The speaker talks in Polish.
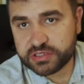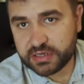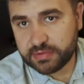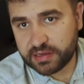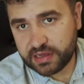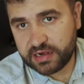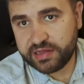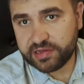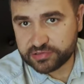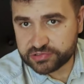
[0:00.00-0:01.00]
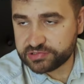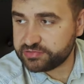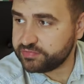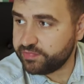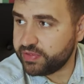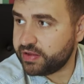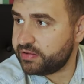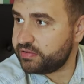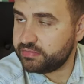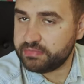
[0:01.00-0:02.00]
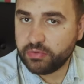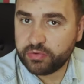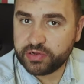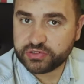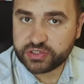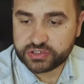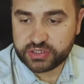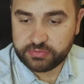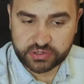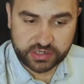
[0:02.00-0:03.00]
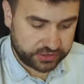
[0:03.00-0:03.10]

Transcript: nie ma, ale jakoś na małą ilość też nie mogę